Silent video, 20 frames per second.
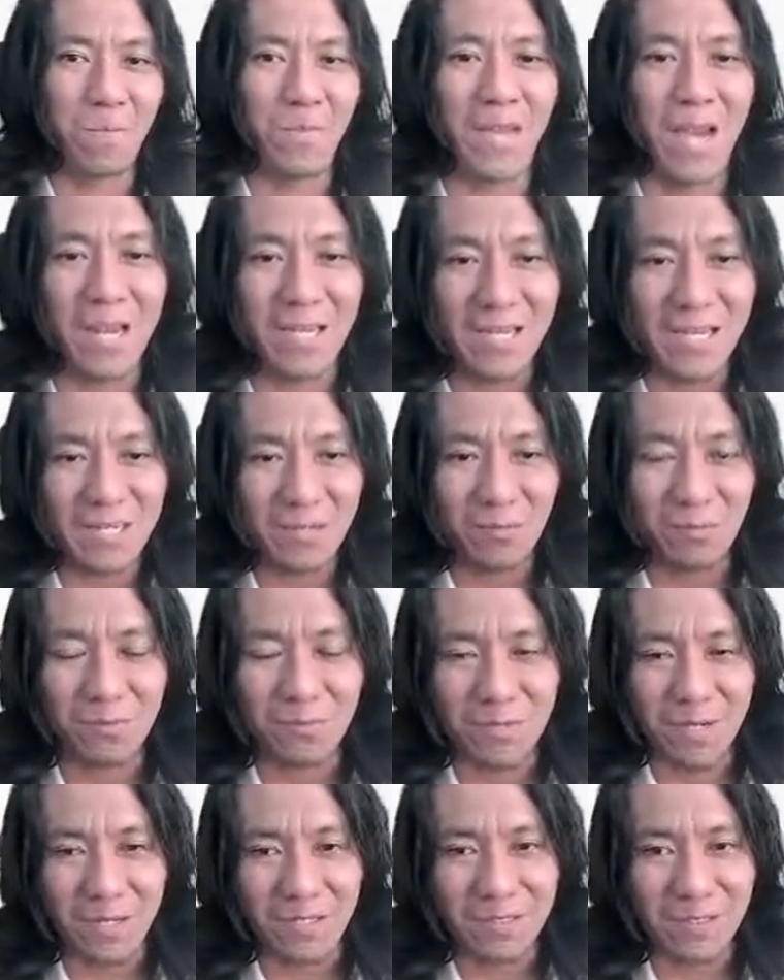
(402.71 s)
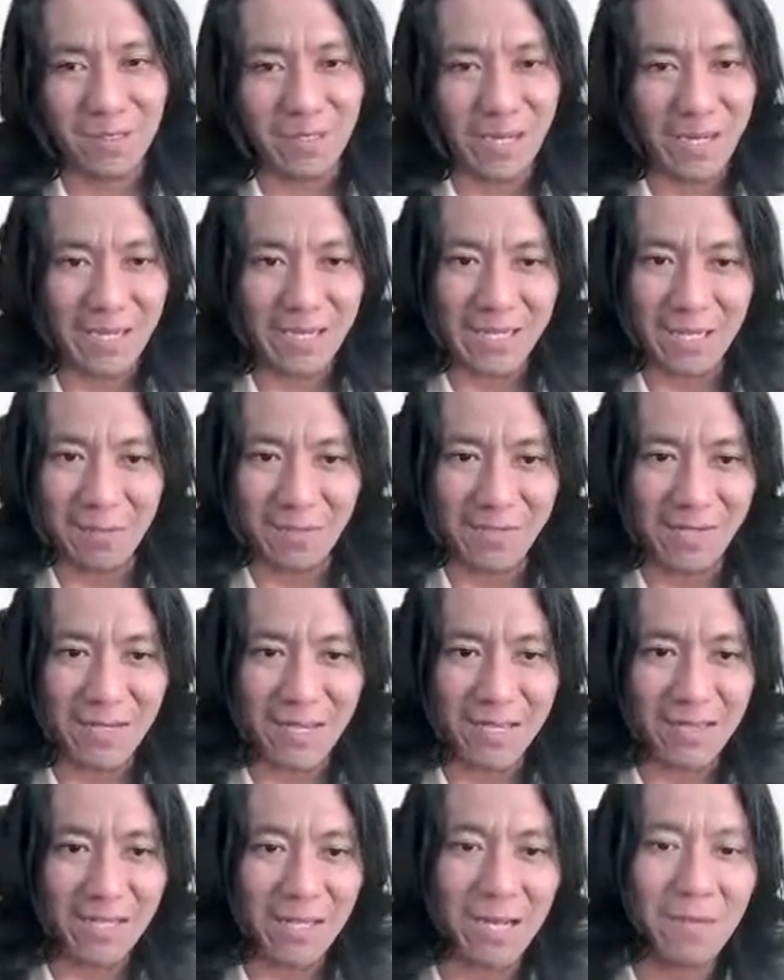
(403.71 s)
Nah, ini yang, di, kita bisa
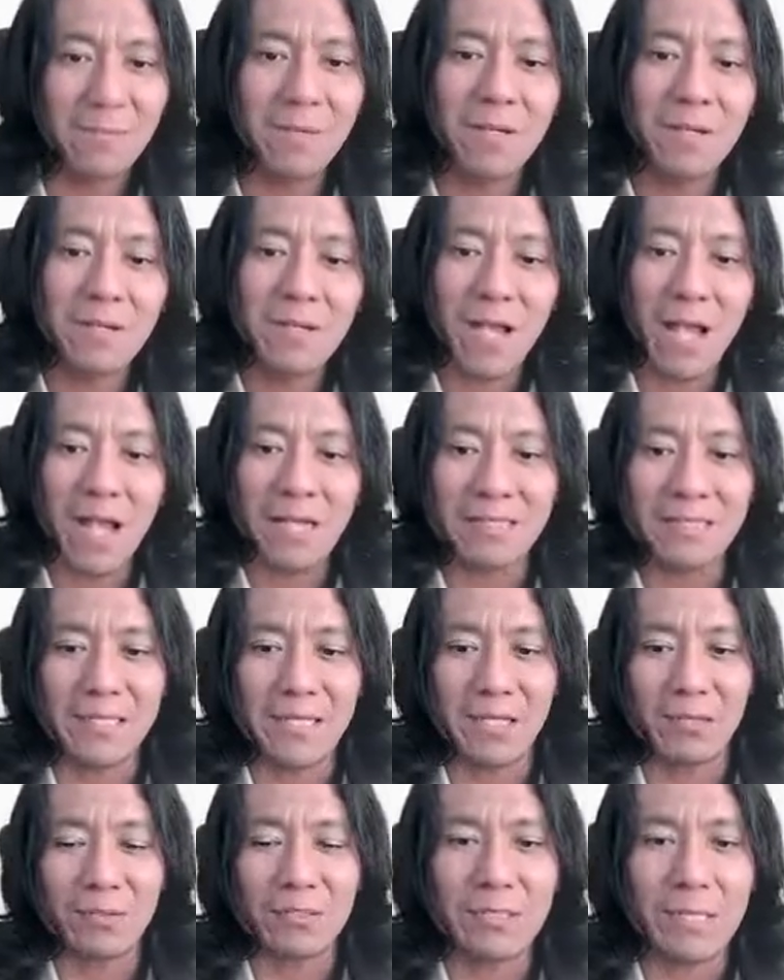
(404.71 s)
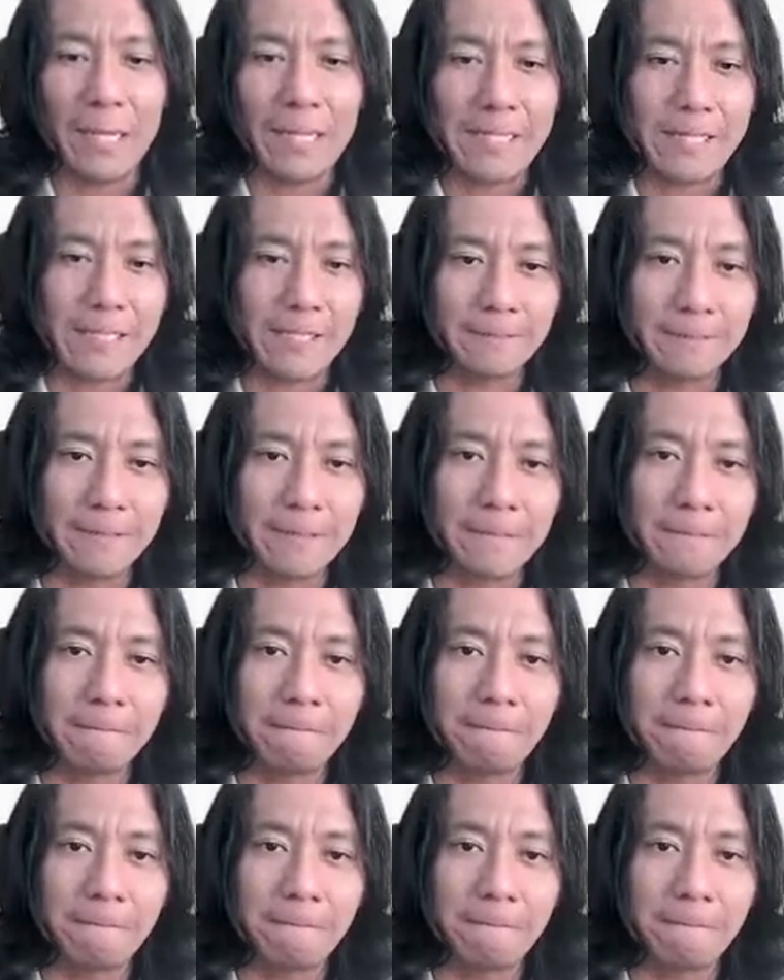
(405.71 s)
lihat dalam arsitektur client server.